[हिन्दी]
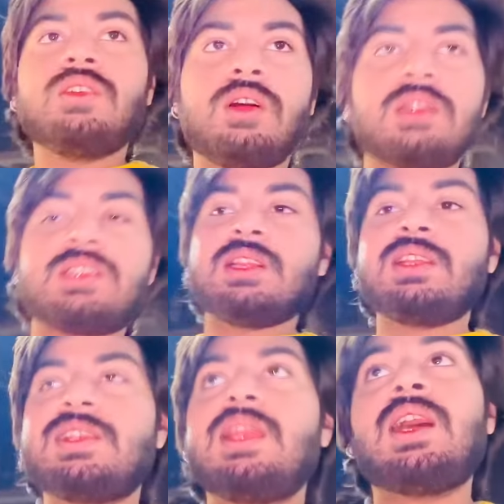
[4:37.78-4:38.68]
और जल्दी
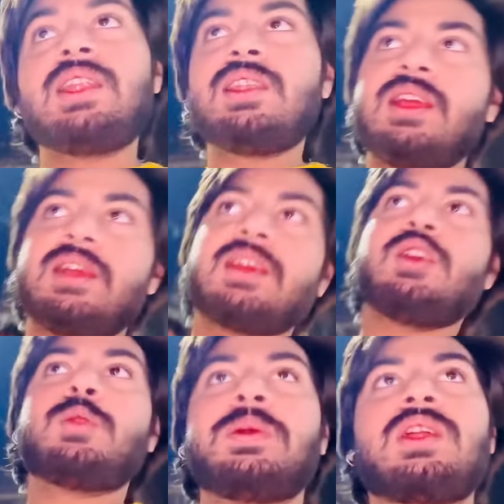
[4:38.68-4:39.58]
से लाइट लेंगे
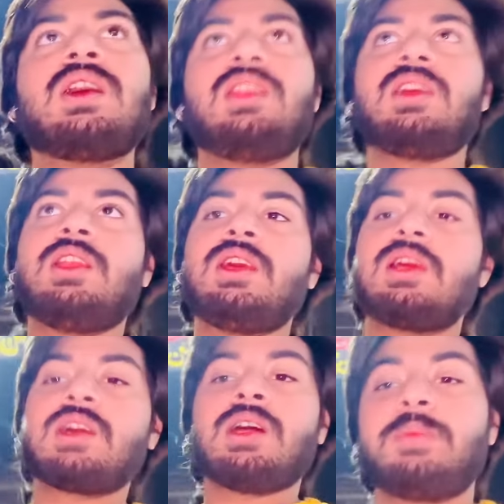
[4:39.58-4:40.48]
और फिर घर निकलेंगे
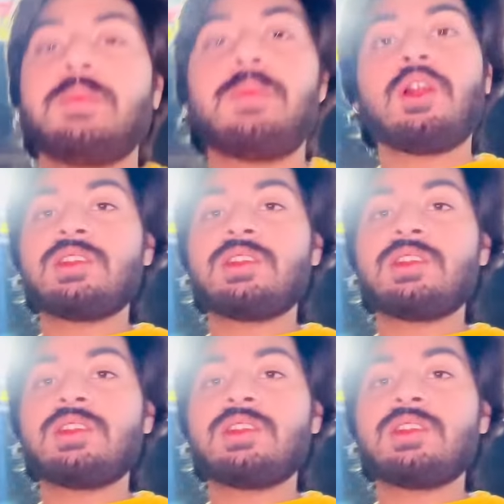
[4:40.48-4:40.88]
घर पर बहुत